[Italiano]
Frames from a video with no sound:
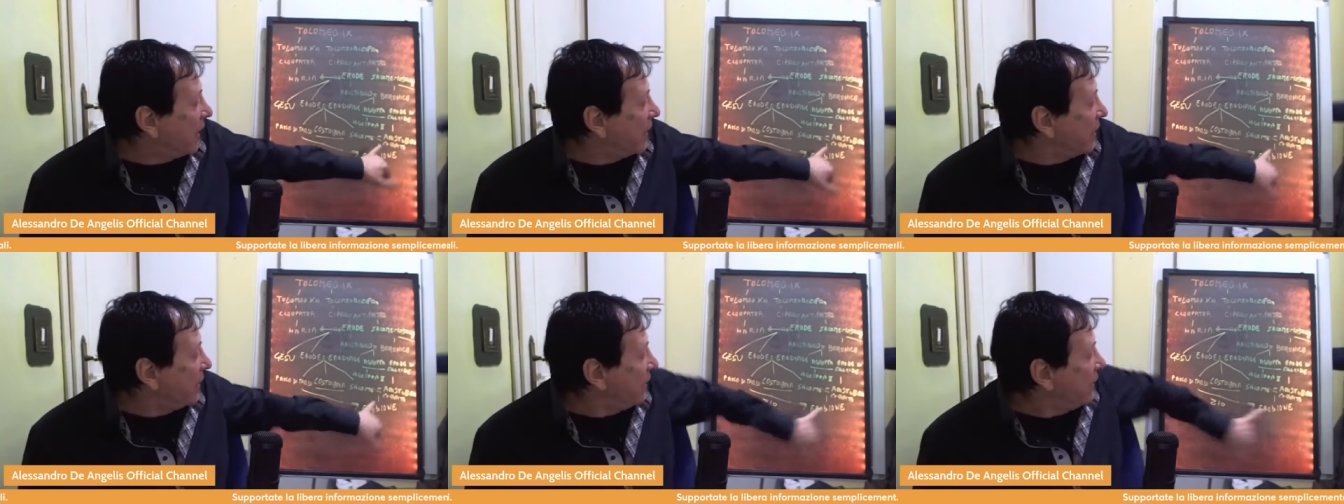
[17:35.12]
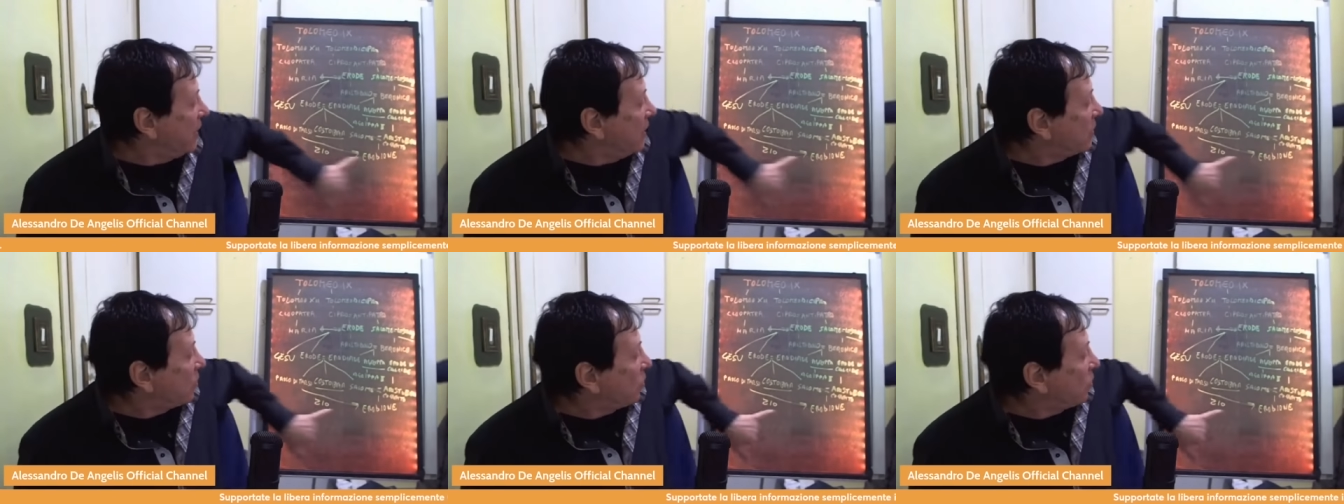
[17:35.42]
non...
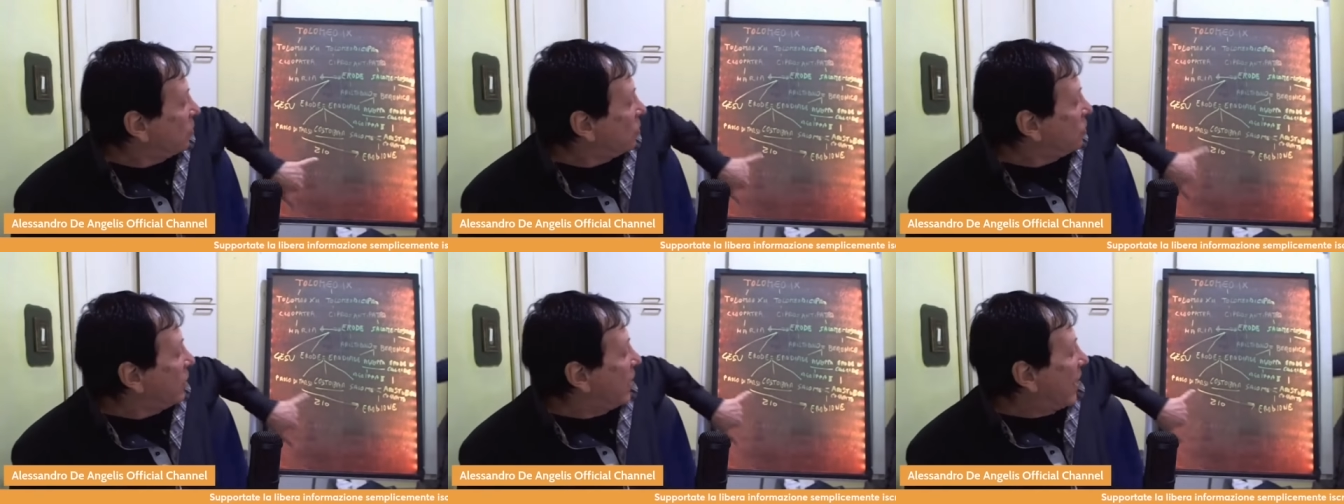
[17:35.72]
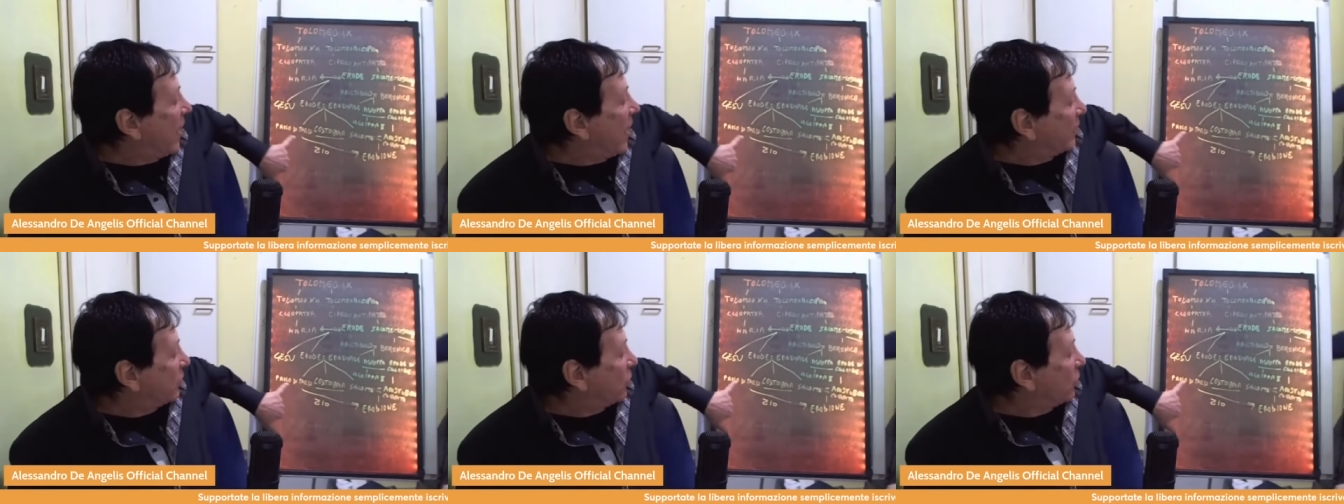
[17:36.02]
il
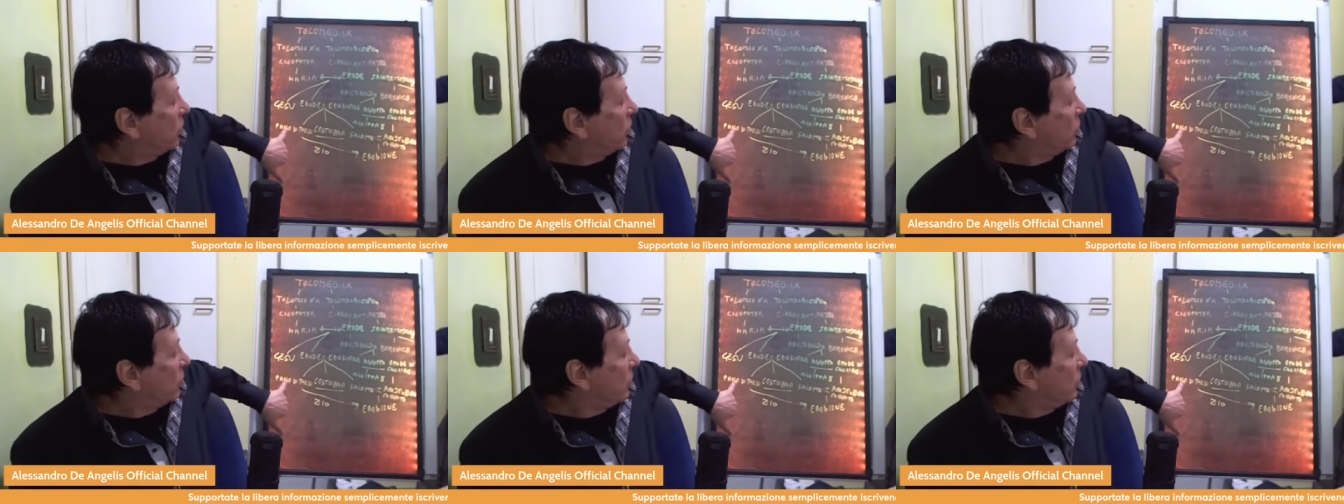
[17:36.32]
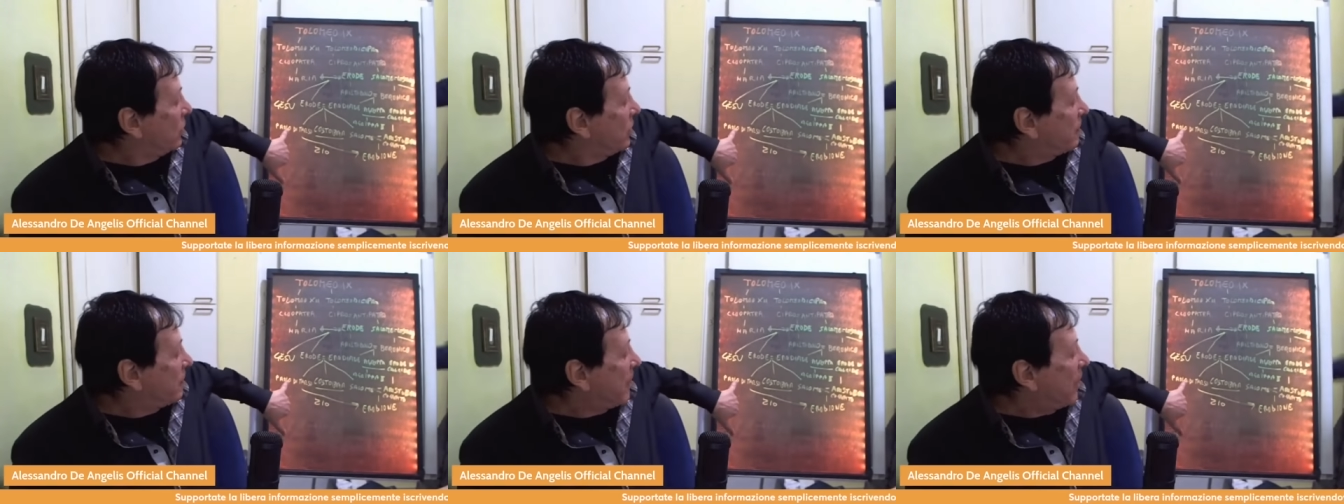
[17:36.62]
cognato
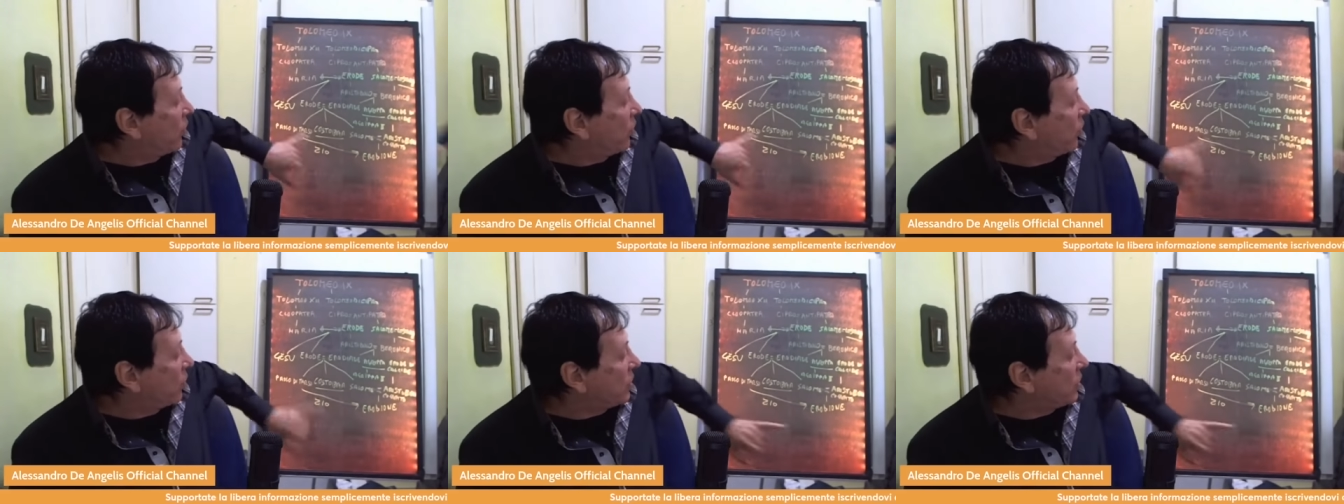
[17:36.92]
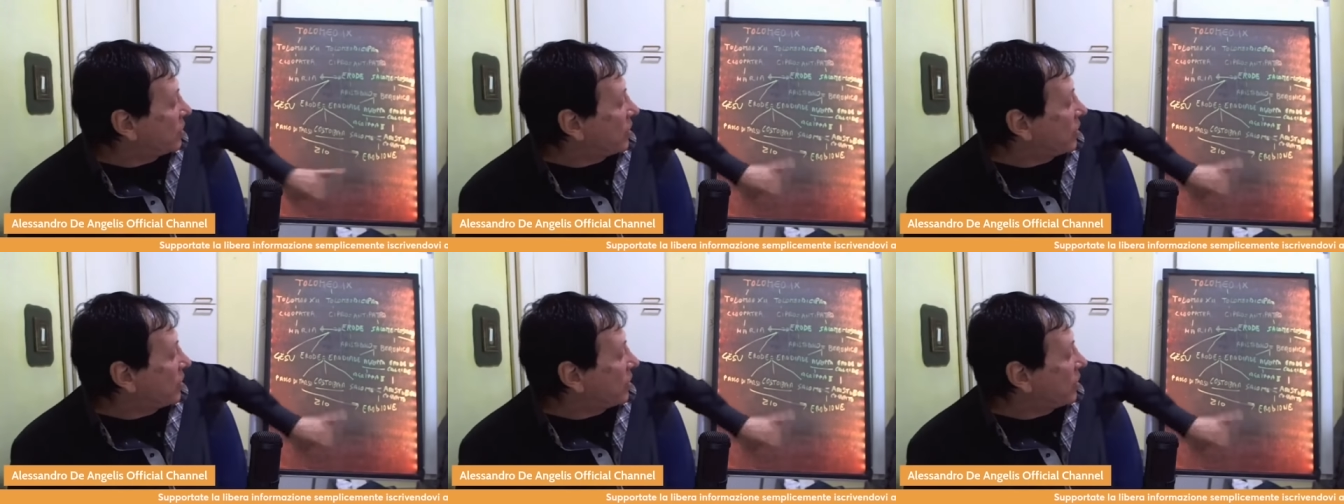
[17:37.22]
di Paolo di